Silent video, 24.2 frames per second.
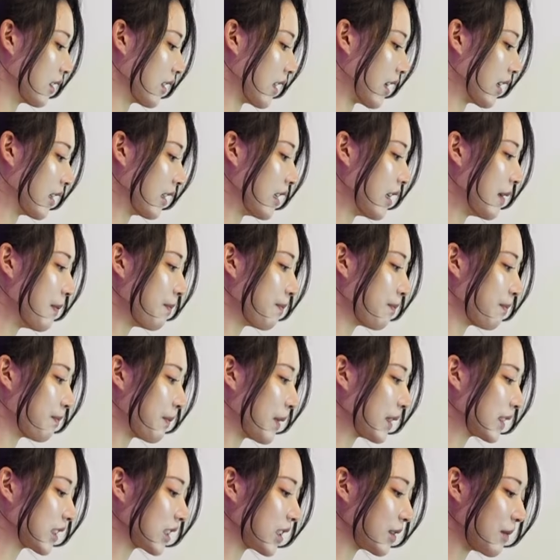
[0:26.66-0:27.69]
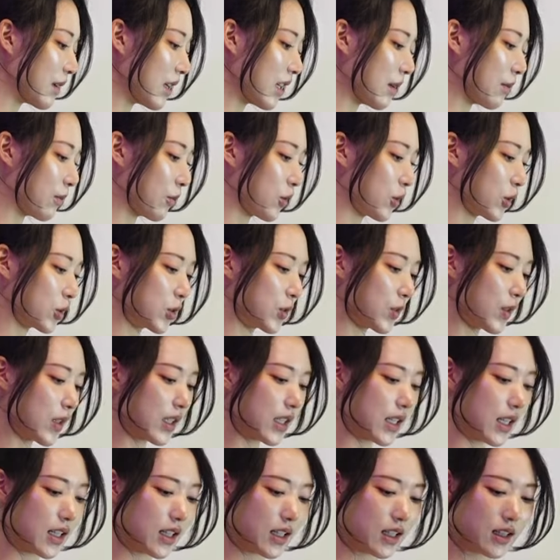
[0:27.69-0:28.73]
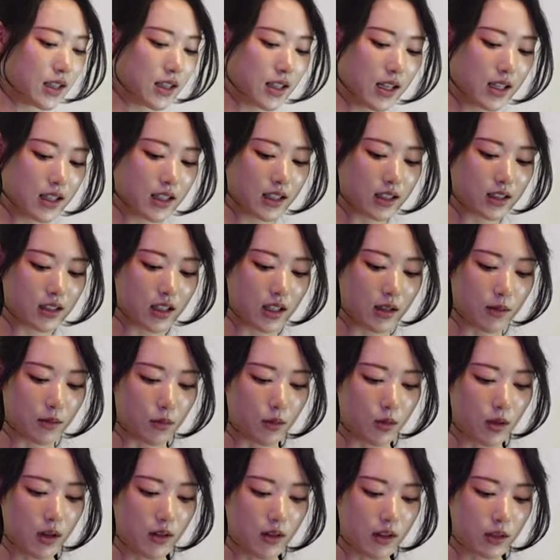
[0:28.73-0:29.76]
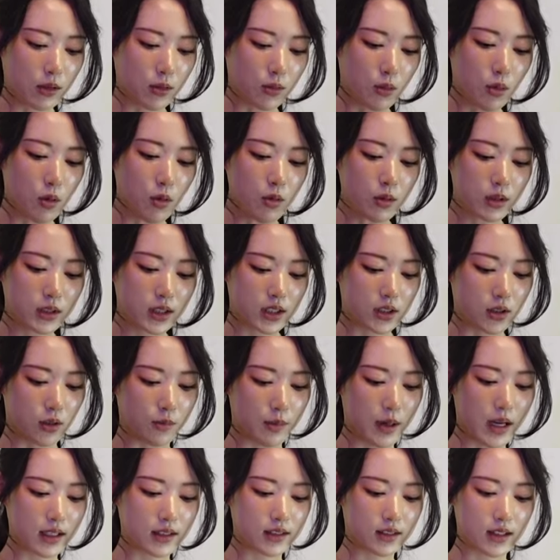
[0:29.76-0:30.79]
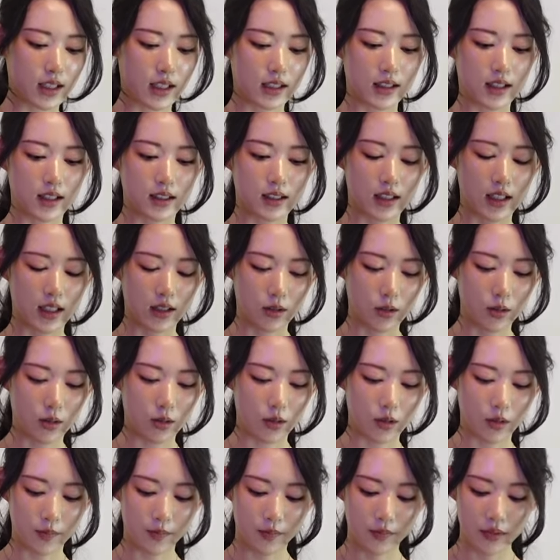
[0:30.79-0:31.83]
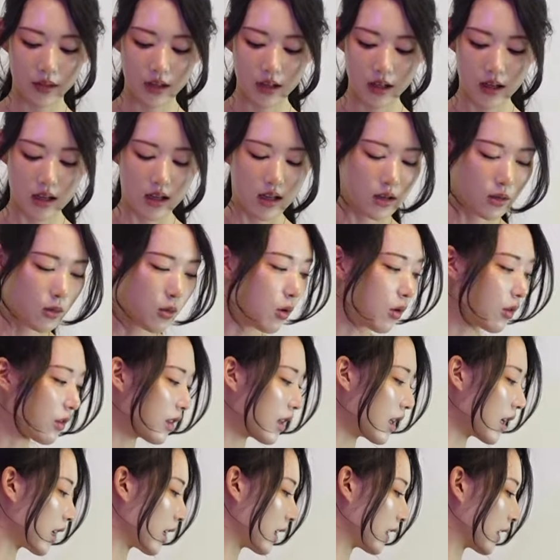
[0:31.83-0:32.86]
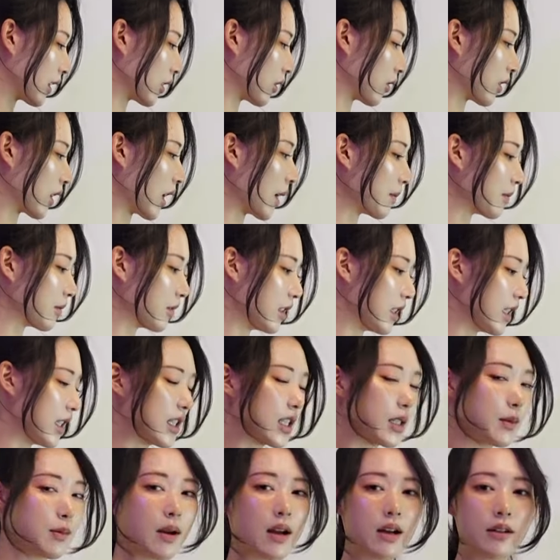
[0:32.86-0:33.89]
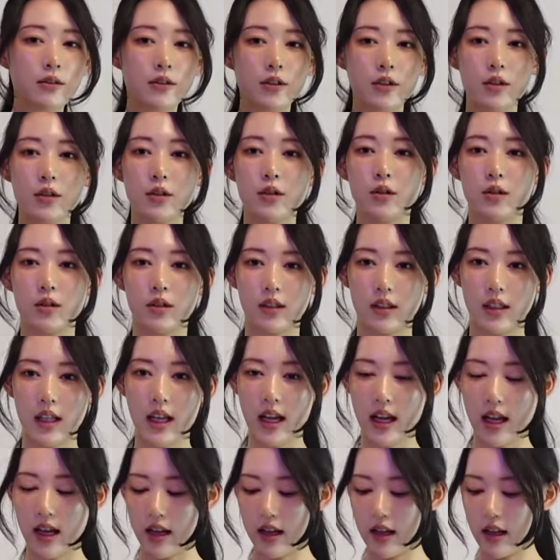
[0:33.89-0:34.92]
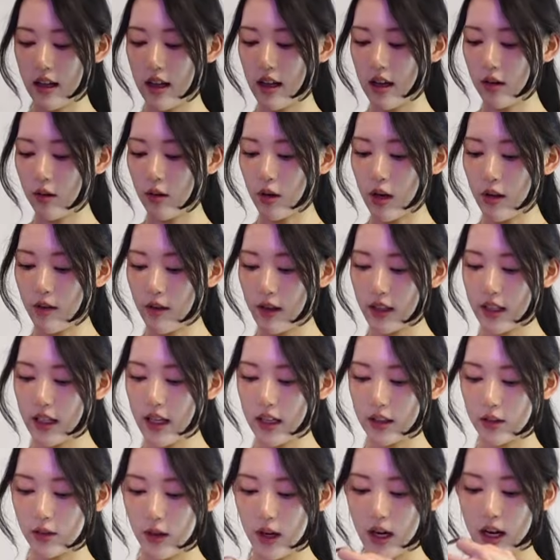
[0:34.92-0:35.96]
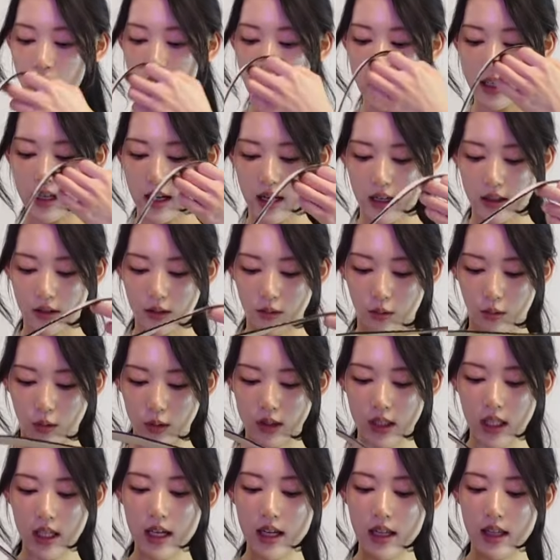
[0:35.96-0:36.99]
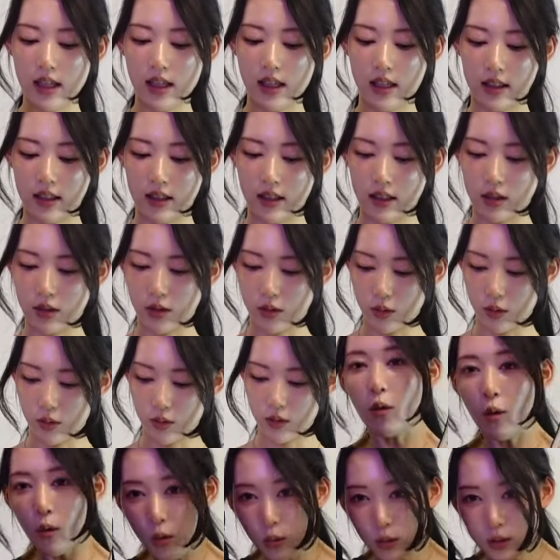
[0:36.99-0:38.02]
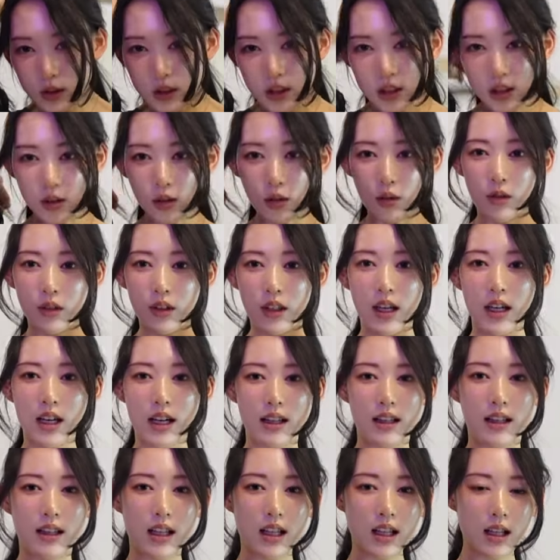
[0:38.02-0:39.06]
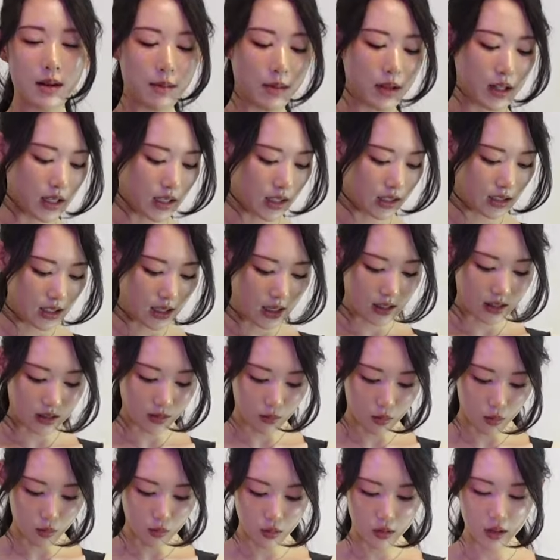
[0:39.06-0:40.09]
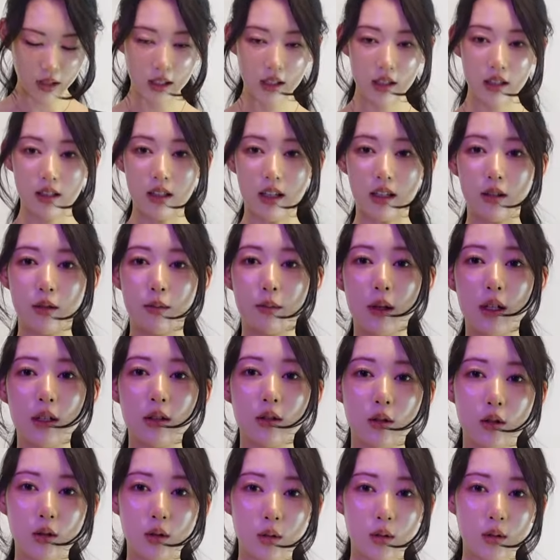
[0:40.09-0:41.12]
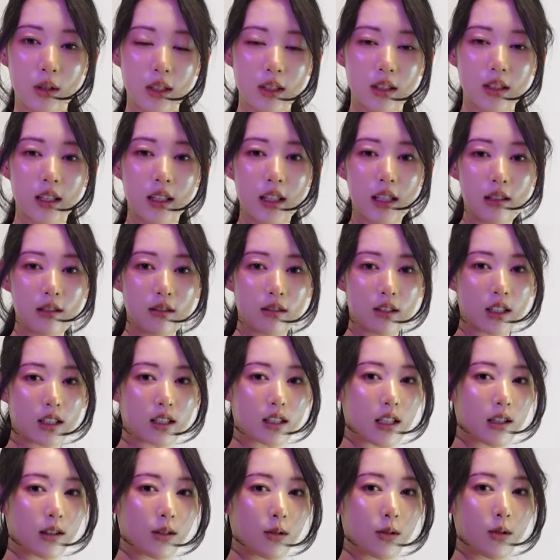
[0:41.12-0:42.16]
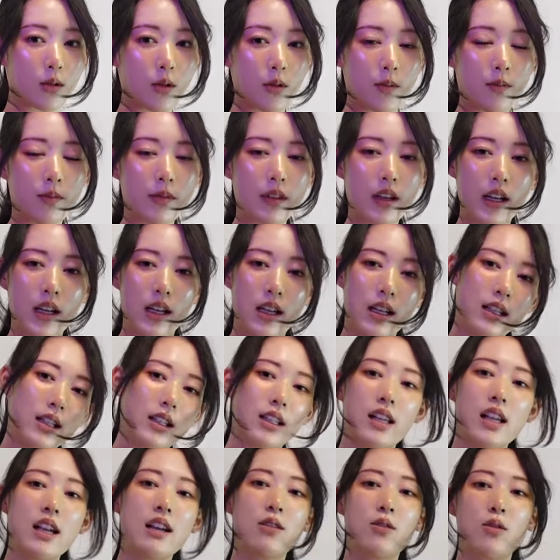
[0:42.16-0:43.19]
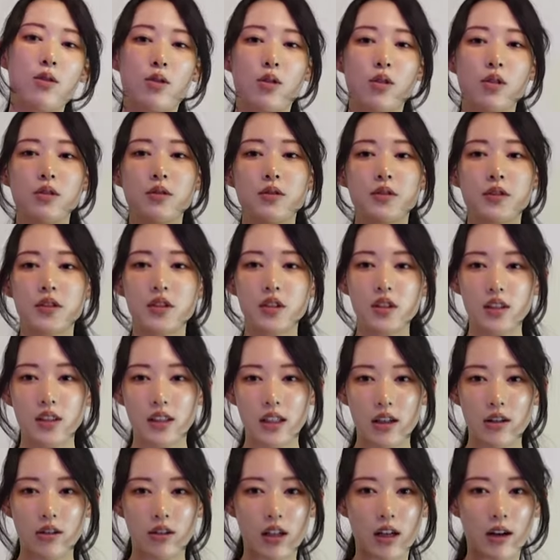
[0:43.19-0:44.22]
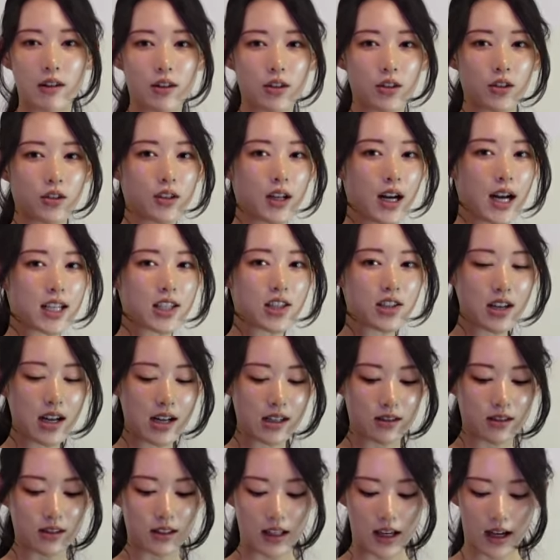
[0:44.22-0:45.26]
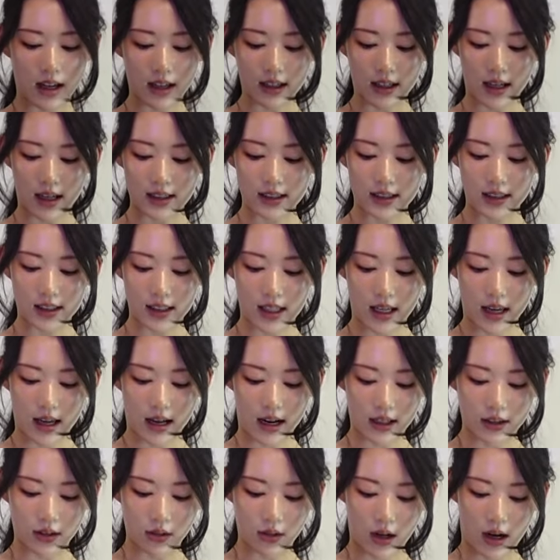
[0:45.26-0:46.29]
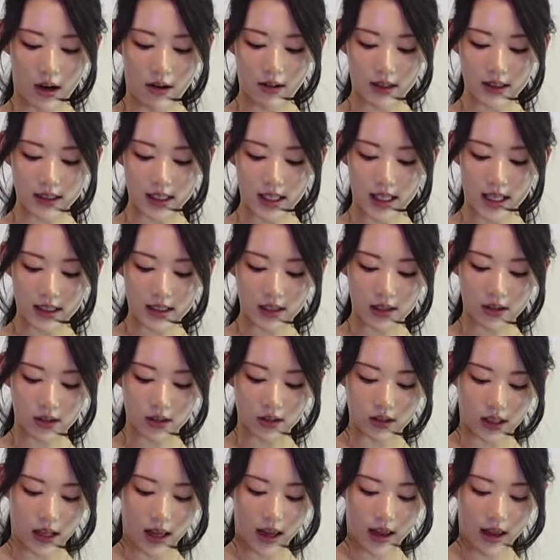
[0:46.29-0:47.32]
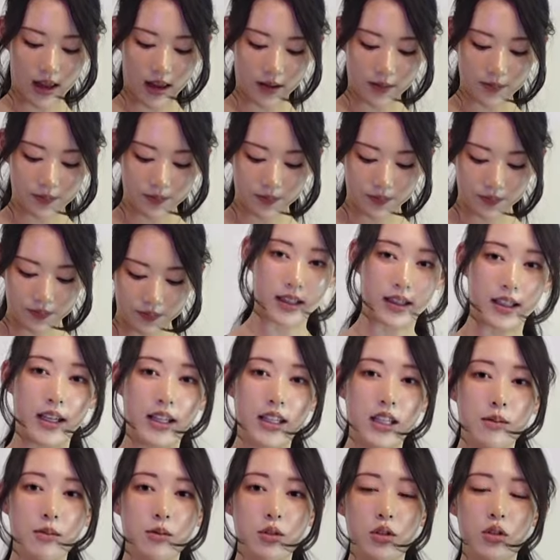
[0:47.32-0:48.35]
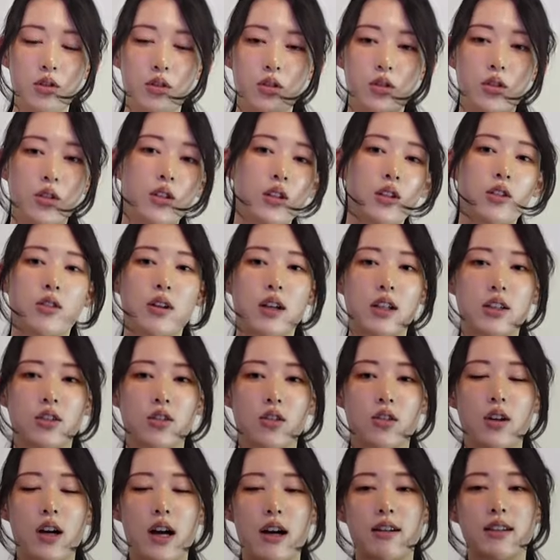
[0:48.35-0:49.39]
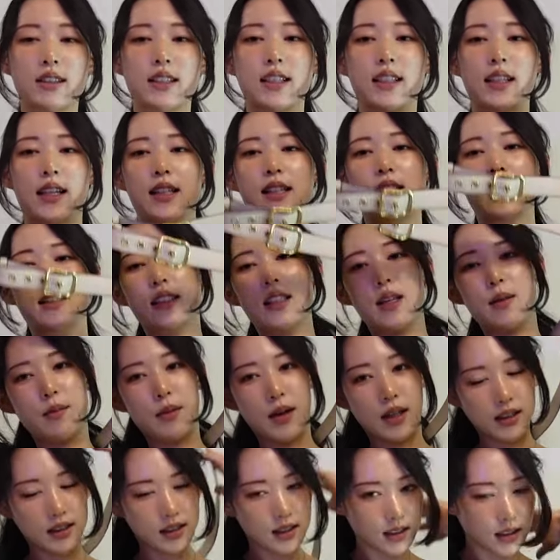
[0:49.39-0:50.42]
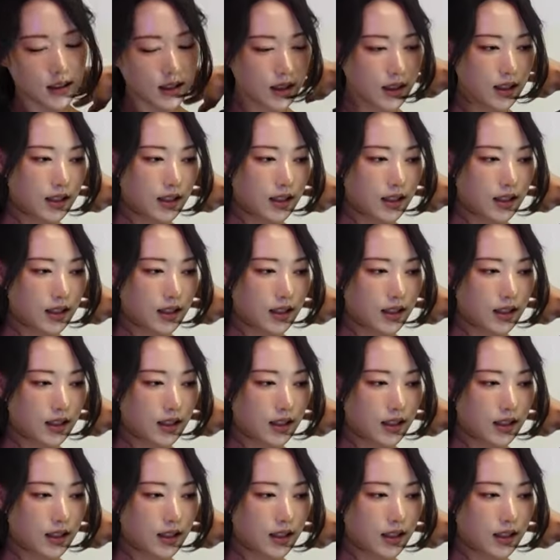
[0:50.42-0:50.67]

で一発目で申し訳ないんですけどこれはあのコーチのバッグなんですけどこの中だと多分一番古くってこれはねあの母からのお下がりなんですよコーチのなんか斜めにかけれてここであのベルト調節できるんですけど結構この服っていうよりかはこのカジュアルな感じであの合わせやすくてデニムの時とかと合わせたりしてます